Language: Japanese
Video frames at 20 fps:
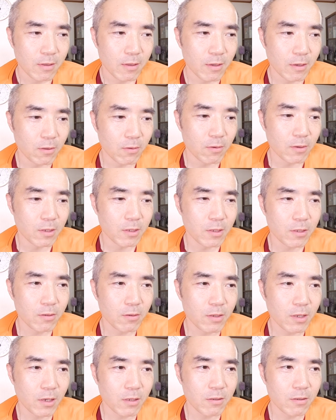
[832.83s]
だけど一
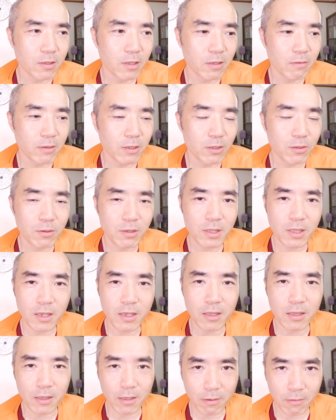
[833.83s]
応確認はしときた
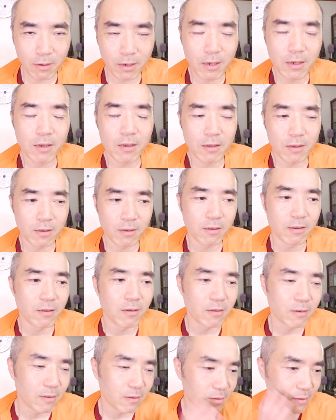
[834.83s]
いんだわ、
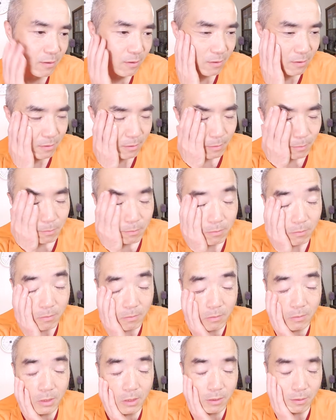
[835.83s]

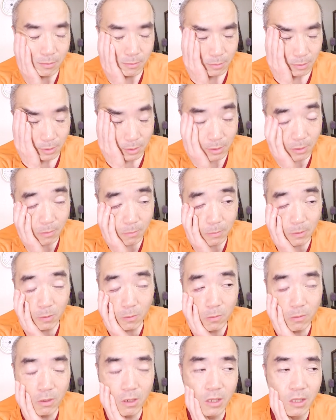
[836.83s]
うん、なんでまあ
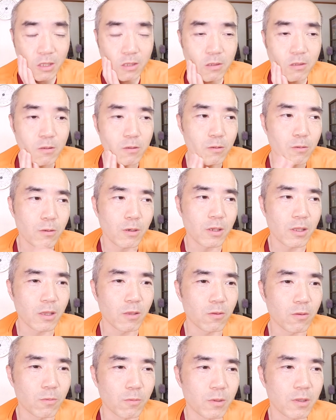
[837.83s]
どっかで作ろうか
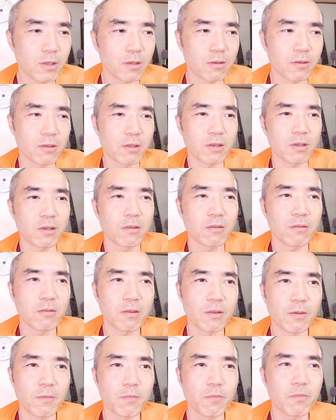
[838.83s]
なと思ってるんだけど
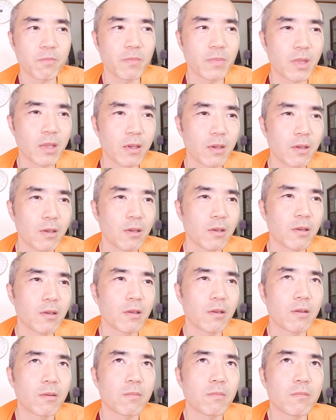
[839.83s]
ね、
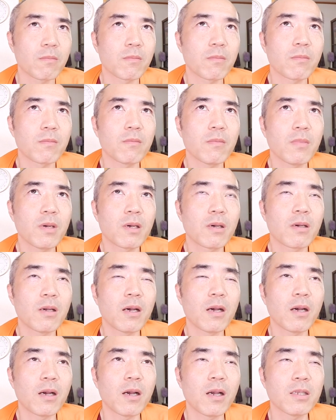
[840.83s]
ん、ま
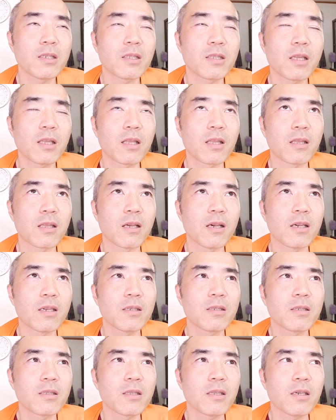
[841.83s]
あ明日だな明
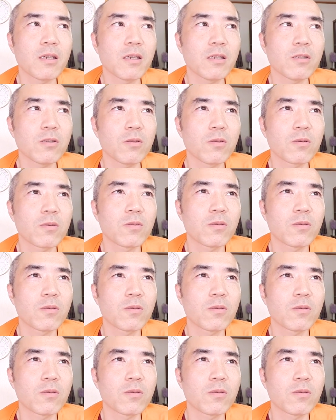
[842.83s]
日ちょっと